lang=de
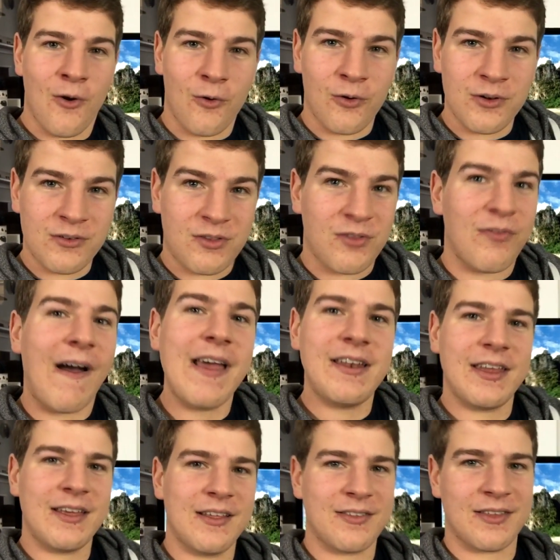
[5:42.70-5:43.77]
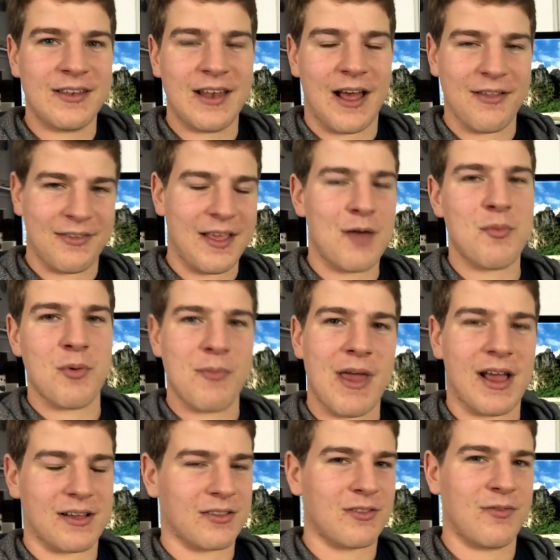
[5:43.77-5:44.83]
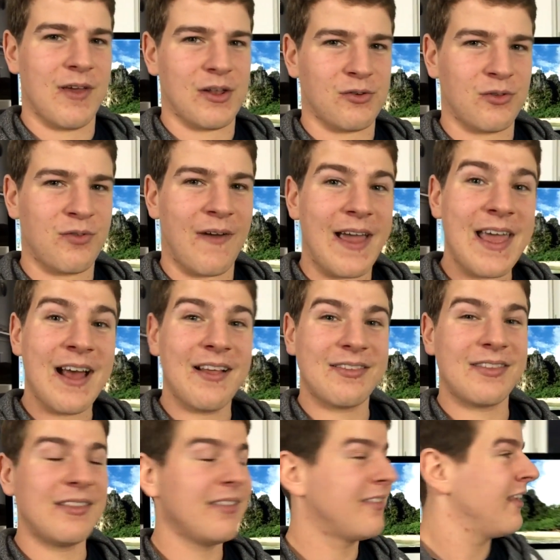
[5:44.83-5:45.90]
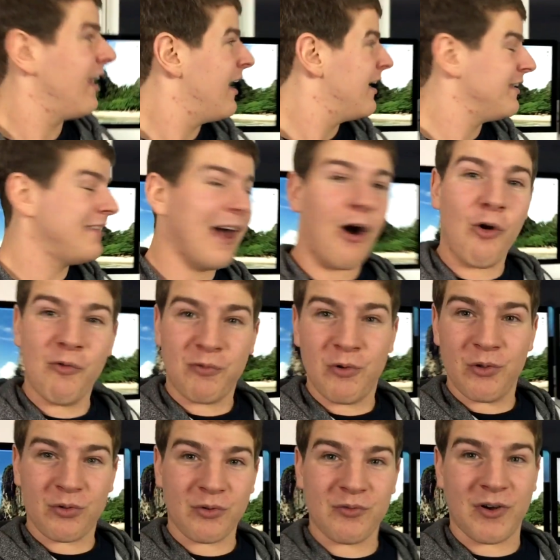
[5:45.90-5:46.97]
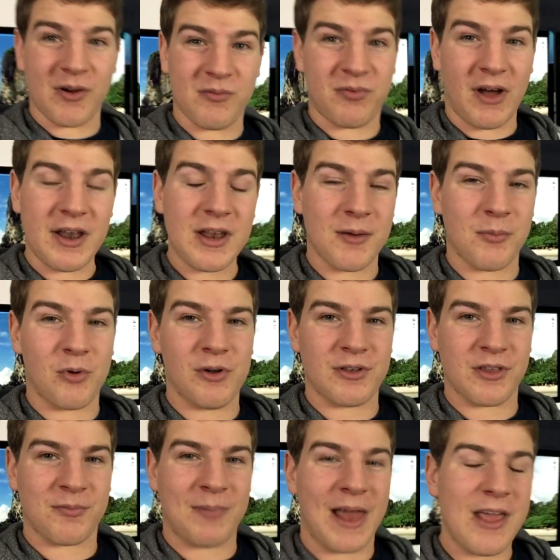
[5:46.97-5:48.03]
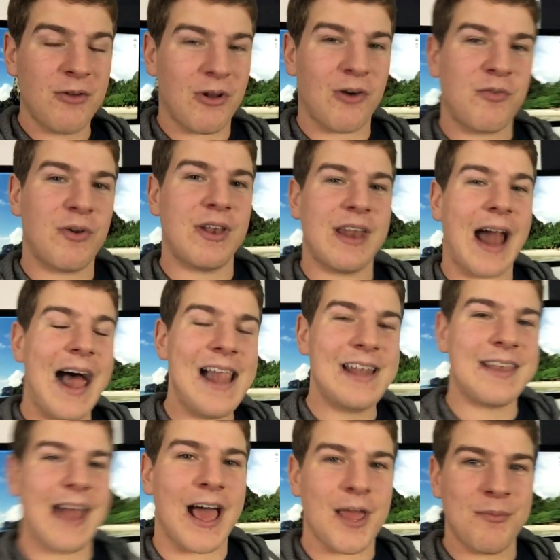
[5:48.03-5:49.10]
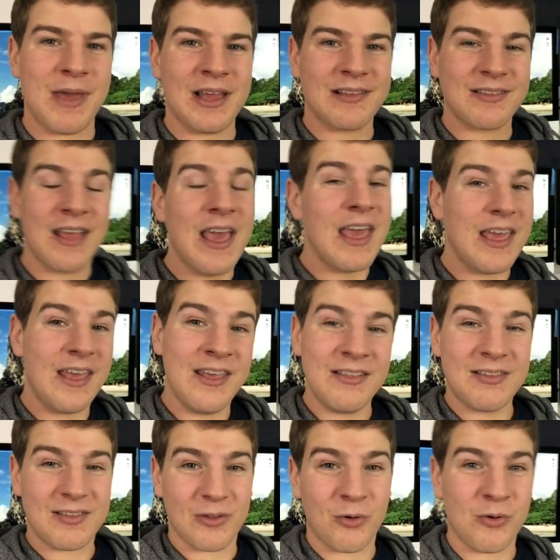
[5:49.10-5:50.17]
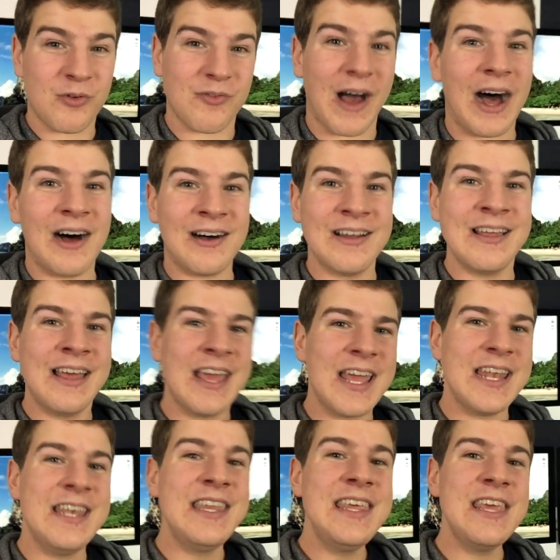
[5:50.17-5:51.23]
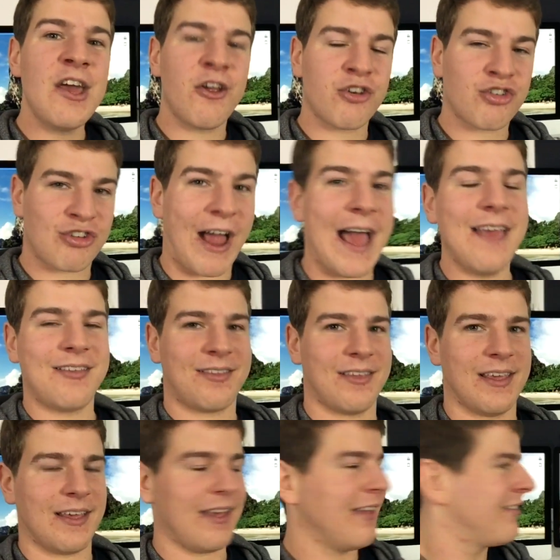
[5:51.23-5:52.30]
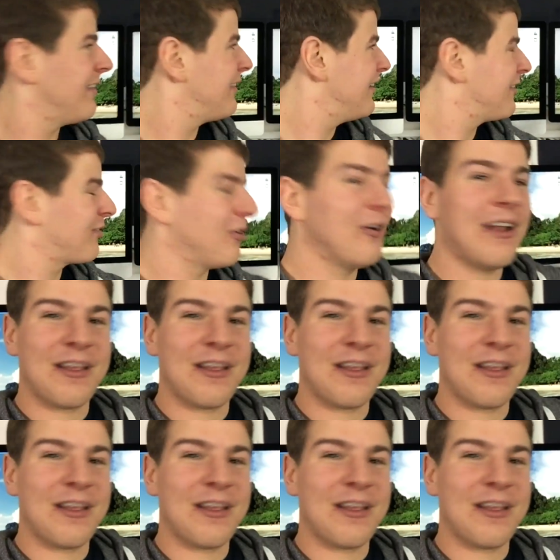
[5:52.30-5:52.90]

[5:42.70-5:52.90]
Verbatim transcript: und zwei Dinge sind da sehr bemerkenswert. Und zwar erstens die Auflösung vom Thunderbolt Display und auch von den alten iMacs ist und war nie scheiße. Es ist nicht so,